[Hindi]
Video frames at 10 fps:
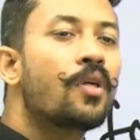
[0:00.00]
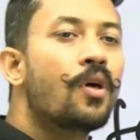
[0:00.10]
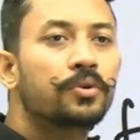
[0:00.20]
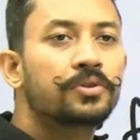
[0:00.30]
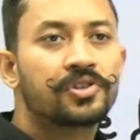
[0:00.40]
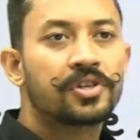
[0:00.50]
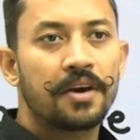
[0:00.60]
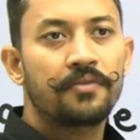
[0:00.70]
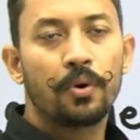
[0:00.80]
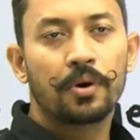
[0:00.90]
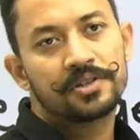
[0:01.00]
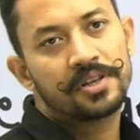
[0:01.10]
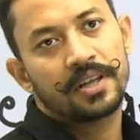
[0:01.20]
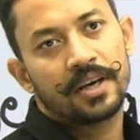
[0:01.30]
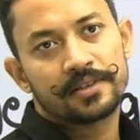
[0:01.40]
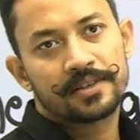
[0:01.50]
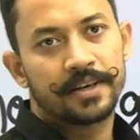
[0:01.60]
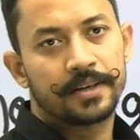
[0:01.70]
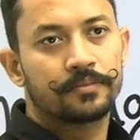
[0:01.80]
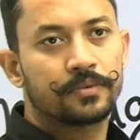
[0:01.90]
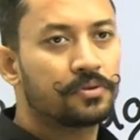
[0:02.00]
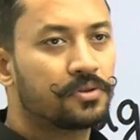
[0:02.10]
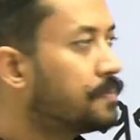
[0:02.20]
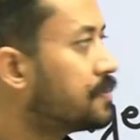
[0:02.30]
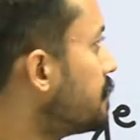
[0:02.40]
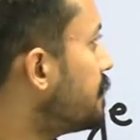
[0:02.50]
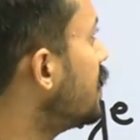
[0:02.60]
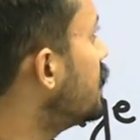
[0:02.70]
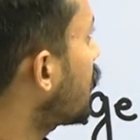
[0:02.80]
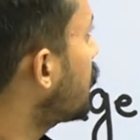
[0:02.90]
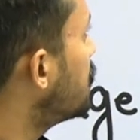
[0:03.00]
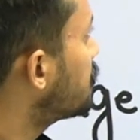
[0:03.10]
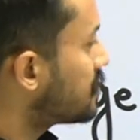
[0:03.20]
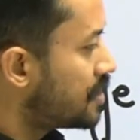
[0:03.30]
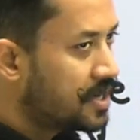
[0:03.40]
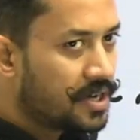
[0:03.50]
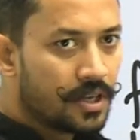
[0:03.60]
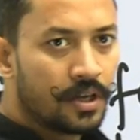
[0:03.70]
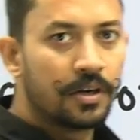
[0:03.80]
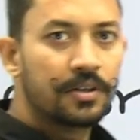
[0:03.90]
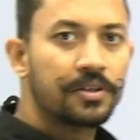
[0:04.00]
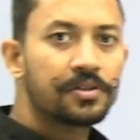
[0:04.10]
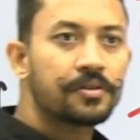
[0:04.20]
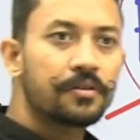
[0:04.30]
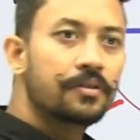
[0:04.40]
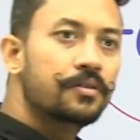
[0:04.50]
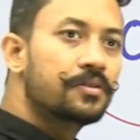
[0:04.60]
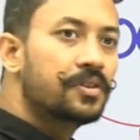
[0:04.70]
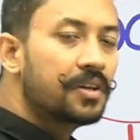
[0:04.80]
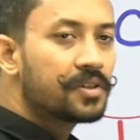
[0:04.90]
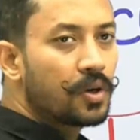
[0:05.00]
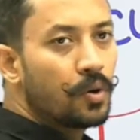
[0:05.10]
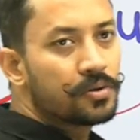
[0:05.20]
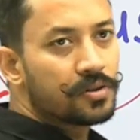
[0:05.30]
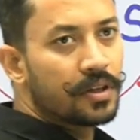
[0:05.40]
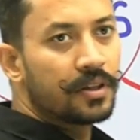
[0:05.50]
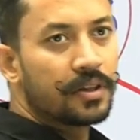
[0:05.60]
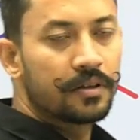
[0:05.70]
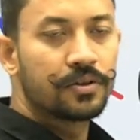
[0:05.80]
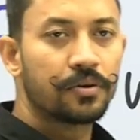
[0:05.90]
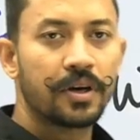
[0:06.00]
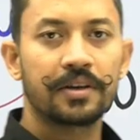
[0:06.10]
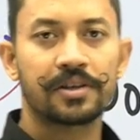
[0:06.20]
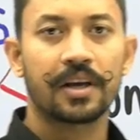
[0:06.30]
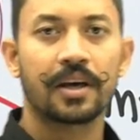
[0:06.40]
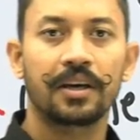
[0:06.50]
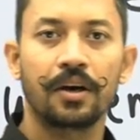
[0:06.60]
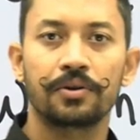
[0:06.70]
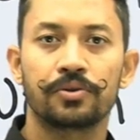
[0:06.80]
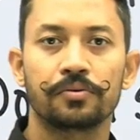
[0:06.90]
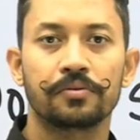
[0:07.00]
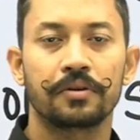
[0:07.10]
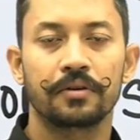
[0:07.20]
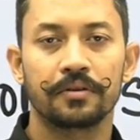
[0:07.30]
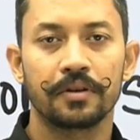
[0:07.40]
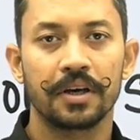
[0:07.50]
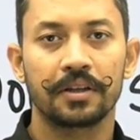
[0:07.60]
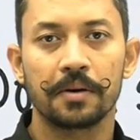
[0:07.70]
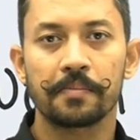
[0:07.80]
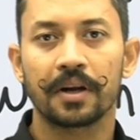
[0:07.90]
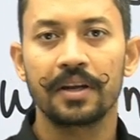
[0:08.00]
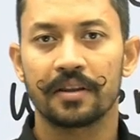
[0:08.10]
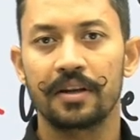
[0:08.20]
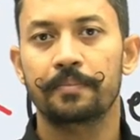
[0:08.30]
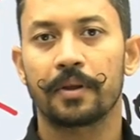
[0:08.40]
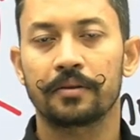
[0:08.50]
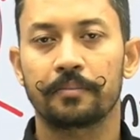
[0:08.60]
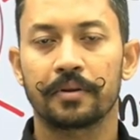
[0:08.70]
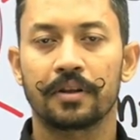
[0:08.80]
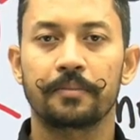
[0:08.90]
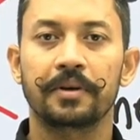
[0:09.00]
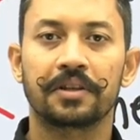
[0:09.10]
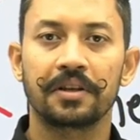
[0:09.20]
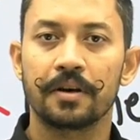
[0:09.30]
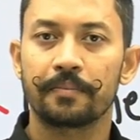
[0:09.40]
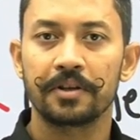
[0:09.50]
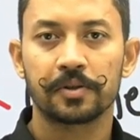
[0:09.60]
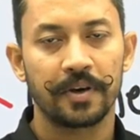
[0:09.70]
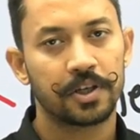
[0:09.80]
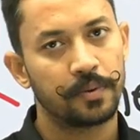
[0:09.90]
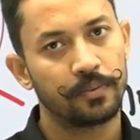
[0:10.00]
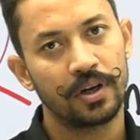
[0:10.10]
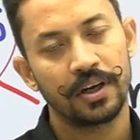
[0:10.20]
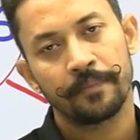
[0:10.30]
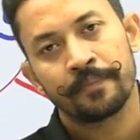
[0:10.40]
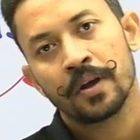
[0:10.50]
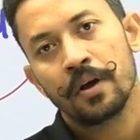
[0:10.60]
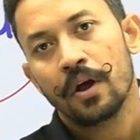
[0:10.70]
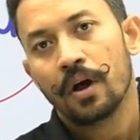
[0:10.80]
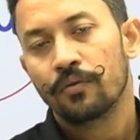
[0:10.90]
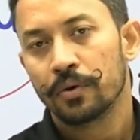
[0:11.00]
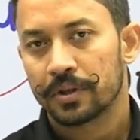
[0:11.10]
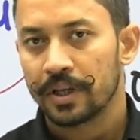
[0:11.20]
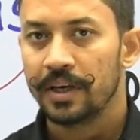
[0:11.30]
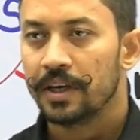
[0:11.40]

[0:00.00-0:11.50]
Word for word: वो छः फोकस एरियाज़ हैं तो सबसे पहले प्राइम मिनिस्टर ने जिस चीज़ की ओर जो है इशारा किया और जो एकदम क्लियरली प्रधानमंत्री ने अपने स्पीच में बोली वो थी